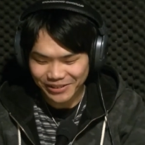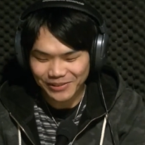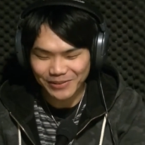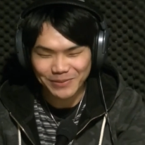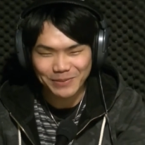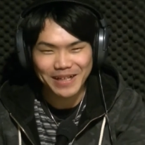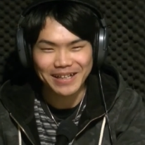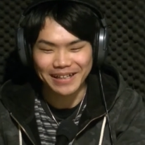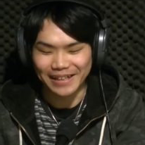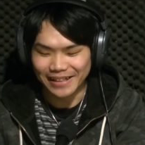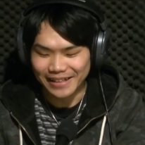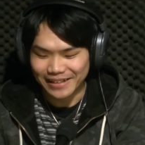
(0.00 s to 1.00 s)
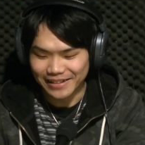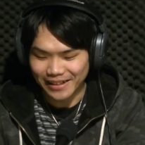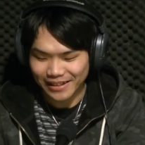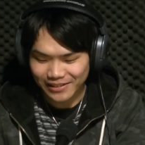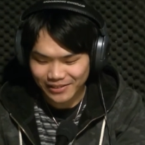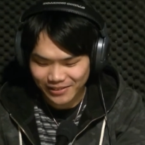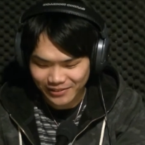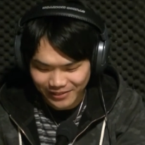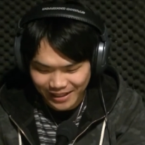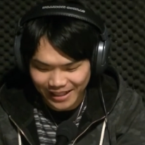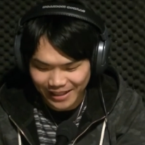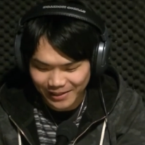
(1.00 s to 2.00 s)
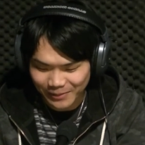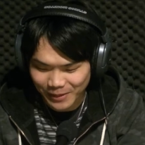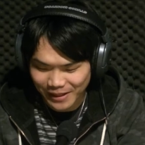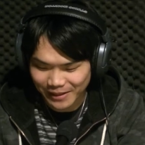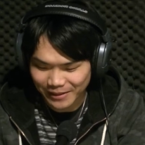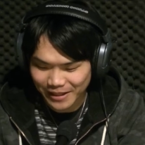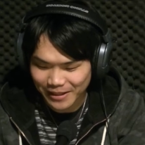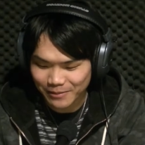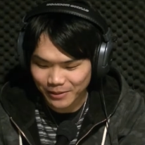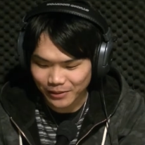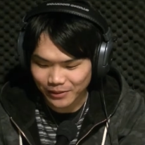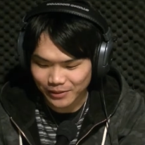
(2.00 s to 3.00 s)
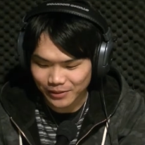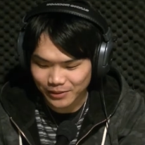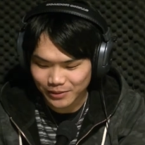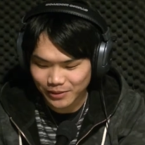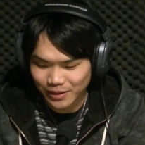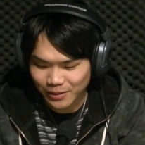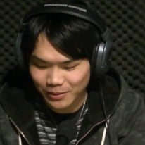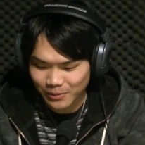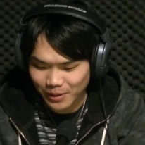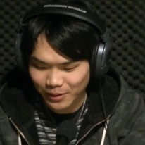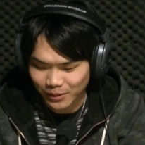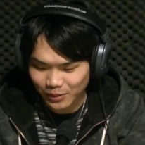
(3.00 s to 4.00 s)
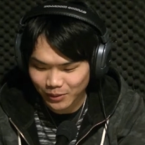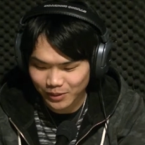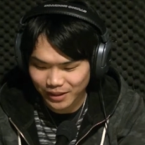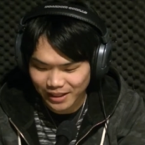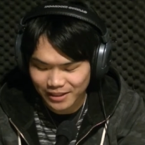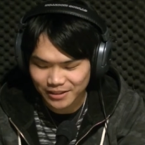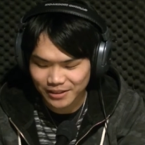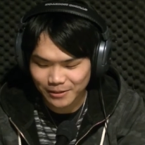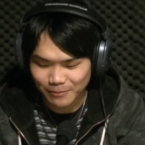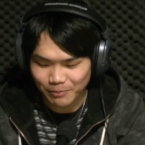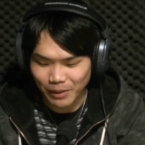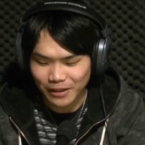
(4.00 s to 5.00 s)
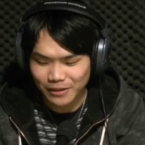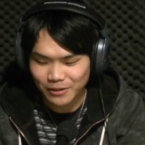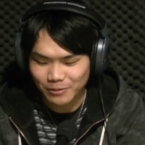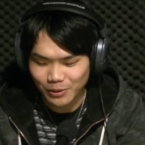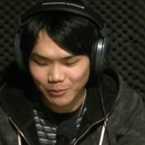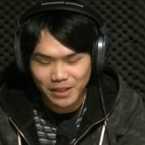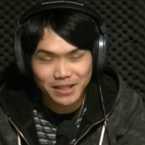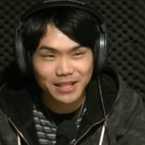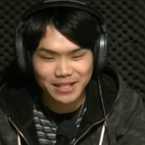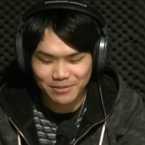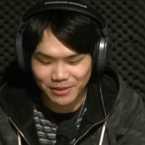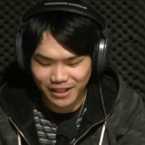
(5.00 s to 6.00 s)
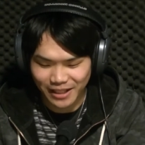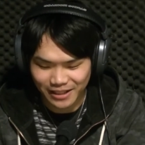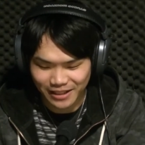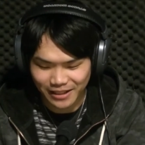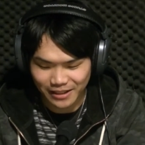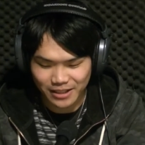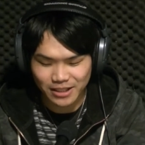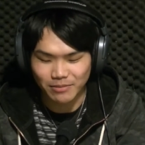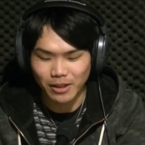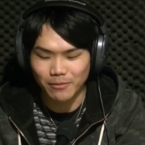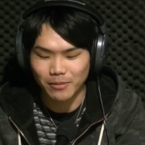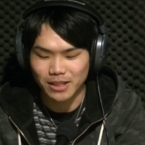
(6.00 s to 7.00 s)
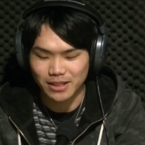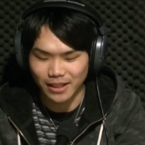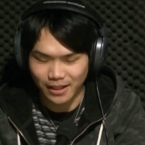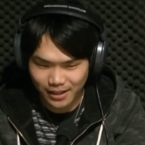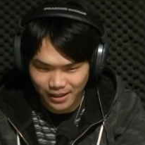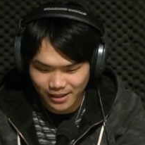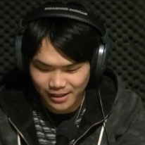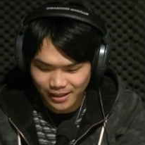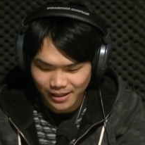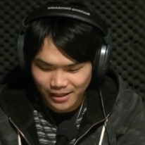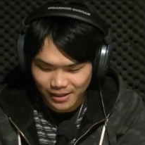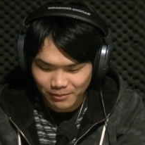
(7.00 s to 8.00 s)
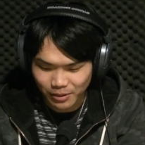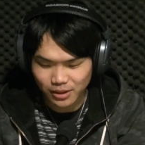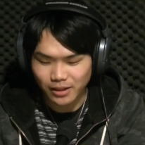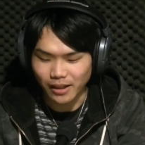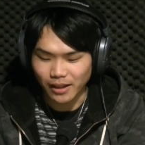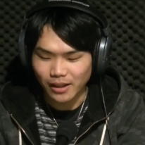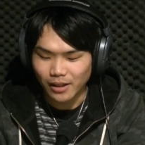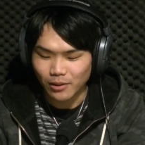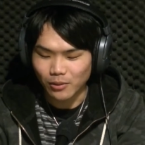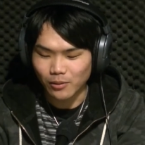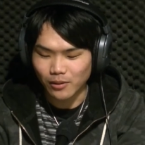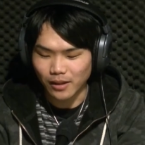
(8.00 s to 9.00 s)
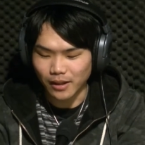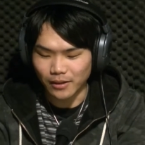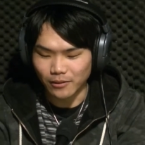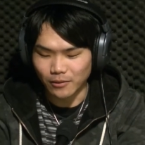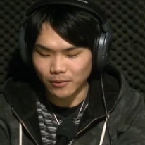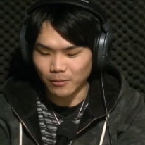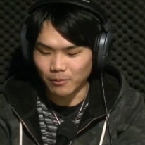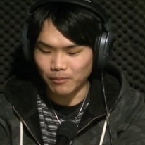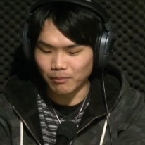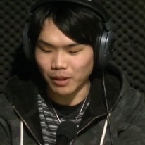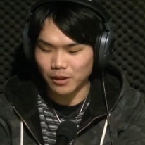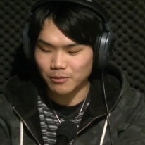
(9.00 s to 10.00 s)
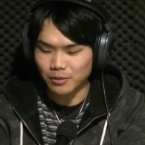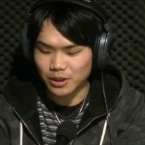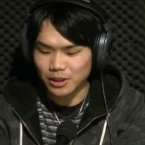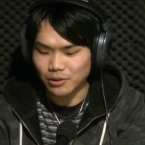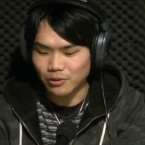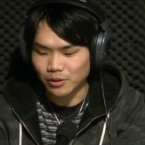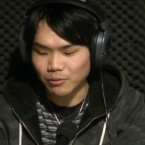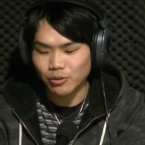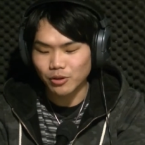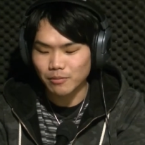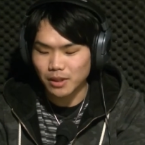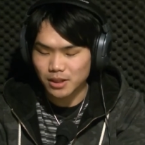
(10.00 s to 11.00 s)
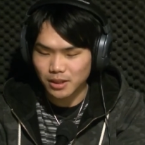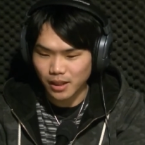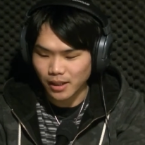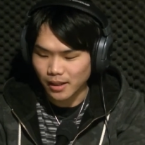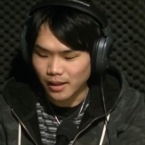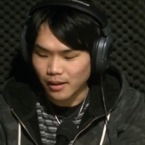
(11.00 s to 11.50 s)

とまあなんとか、まあ、テレビの行方不明の人を探す番組のメッセージみたいになってしまいましたが、まあ、さて今回の番組の進行に戻りまして